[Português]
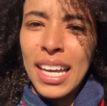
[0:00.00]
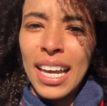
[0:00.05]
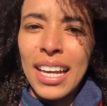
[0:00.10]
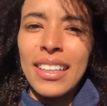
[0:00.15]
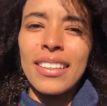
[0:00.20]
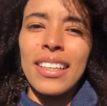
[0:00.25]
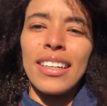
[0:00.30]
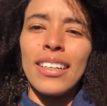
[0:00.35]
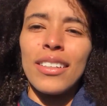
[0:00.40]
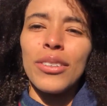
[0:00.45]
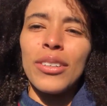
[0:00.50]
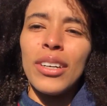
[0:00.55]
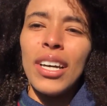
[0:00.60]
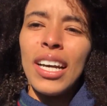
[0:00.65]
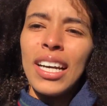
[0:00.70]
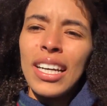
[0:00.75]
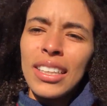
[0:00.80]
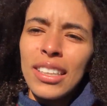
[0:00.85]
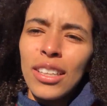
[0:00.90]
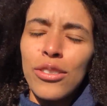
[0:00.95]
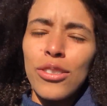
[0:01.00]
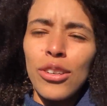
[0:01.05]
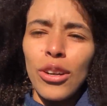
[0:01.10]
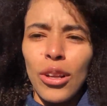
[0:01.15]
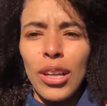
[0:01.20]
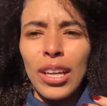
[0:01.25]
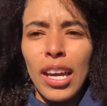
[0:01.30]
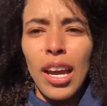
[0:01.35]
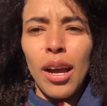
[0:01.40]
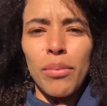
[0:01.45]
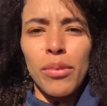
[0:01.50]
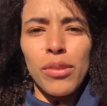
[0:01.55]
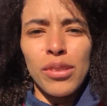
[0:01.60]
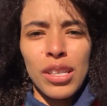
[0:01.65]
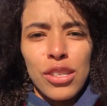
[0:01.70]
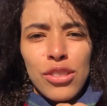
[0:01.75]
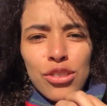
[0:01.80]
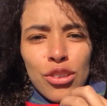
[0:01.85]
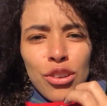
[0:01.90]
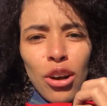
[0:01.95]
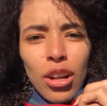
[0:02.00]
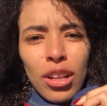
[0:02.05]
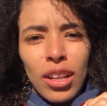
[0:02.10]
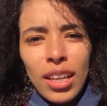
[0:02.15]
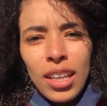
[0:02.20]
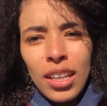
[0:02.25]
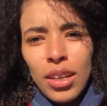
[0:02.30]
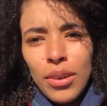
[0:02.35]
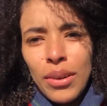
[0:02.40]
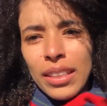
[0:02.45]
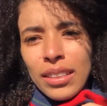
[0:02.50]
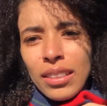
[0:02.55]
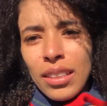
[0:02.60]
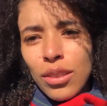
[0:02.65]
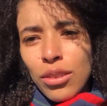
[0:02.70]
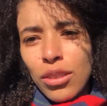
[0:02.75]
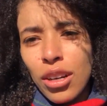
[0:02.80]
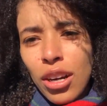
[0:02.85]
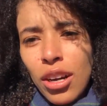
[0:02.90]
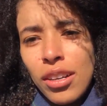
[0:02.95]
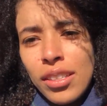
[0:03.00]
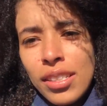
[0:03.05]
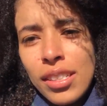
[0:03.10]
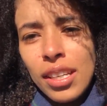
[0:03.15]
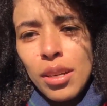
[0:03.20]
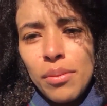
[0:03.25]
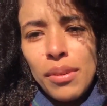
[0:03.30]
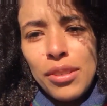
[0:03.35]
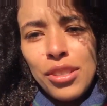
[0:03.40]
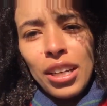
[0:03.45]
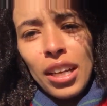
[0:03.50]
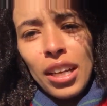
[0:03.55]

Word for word: esquentando. Então eu só coloquei uma blusinha de gola que não é tão grossa e uma